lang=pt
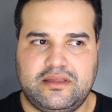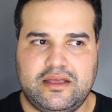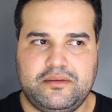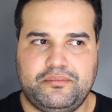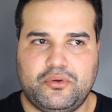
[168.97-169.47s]

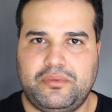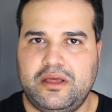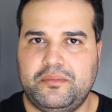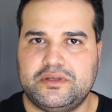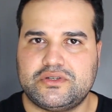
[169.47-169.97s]
têm
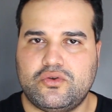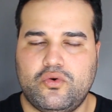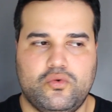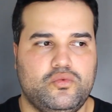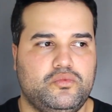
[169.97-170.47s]
problemas
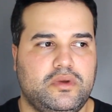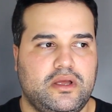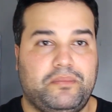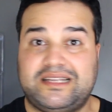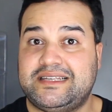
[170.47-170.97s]
com
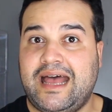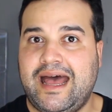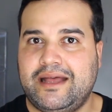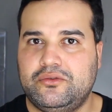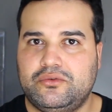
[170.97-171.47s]

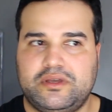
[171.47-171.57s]
passado,